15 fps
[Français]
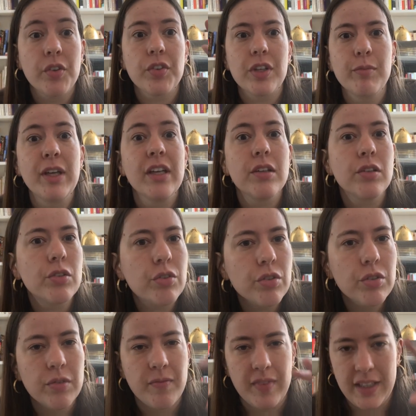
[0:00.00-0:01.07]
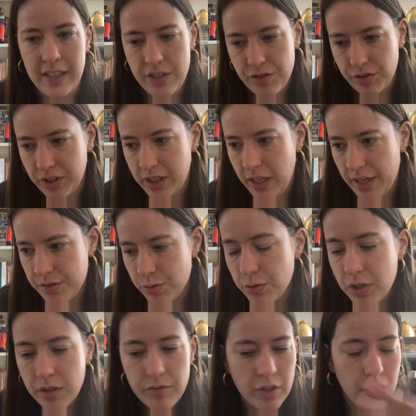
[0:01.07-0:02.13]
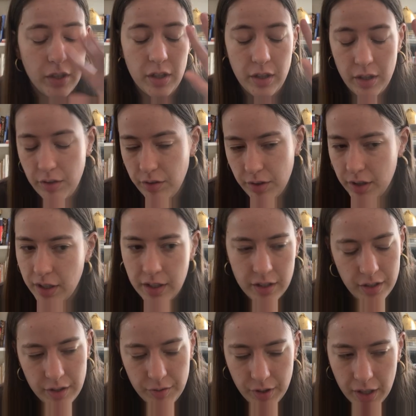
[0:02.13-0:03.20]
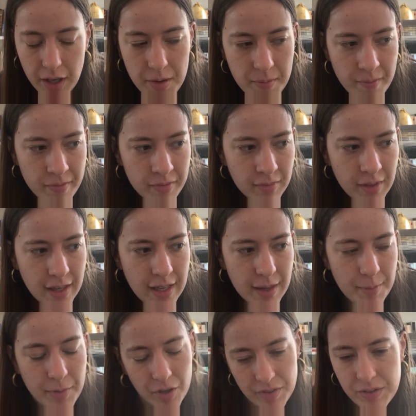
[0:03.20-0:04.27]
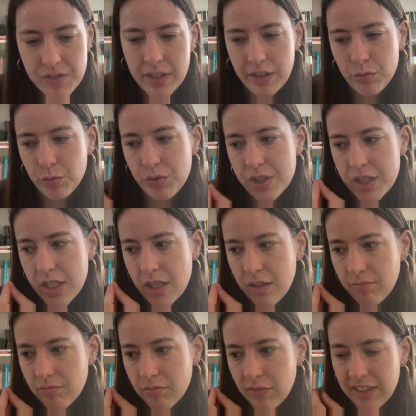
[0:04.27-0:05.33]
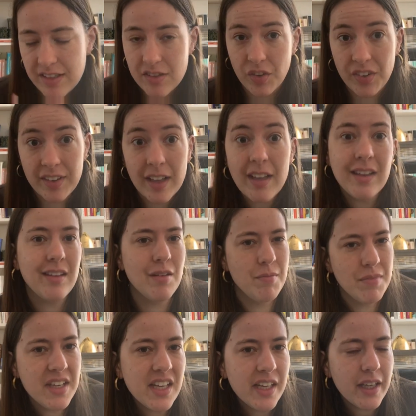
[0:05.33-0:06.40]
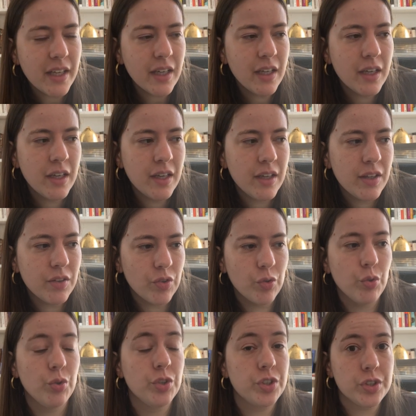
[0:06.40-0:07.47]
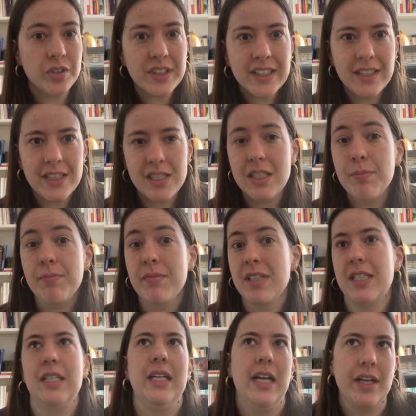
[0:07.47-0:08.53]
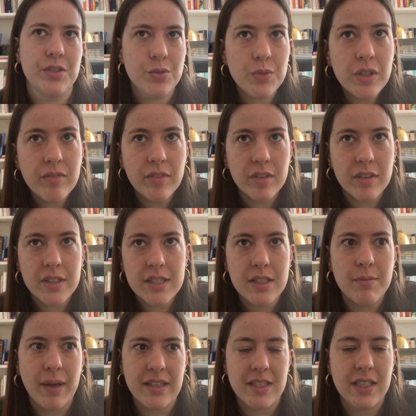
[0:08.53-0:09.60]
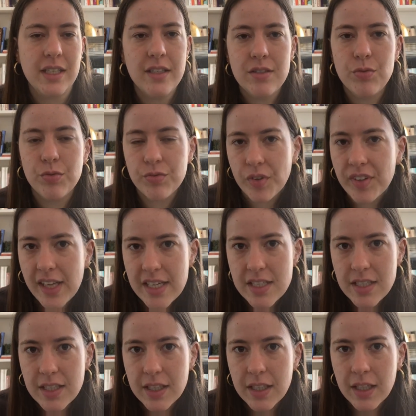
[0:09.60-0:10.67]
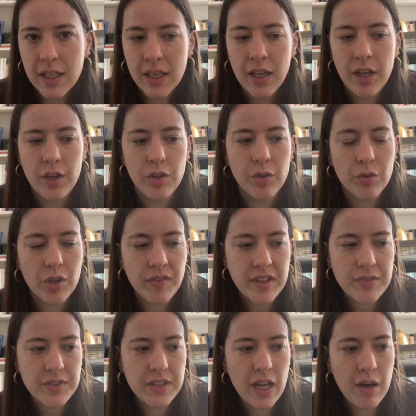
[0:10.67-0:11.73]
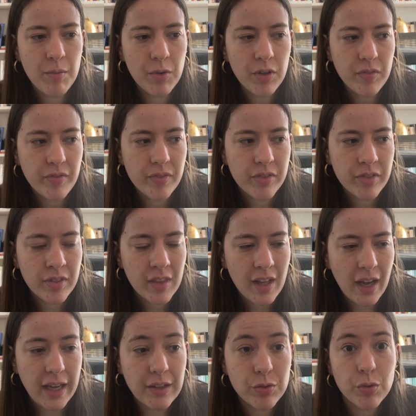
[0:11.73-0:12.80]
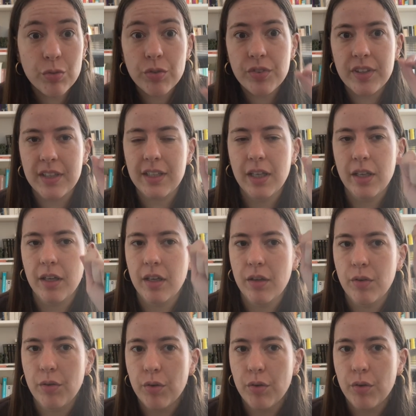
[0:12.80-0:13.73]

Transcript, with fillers: entre guillemets, que les gens qui la suivent, et, voilà. Mais en fait, vous allez toucher des centaines, des milliers de gens qui, s'ils la suivent, c'est parce qu'ils lisent du fantastique. Donc en fait, finalement, avec ce compte qui, est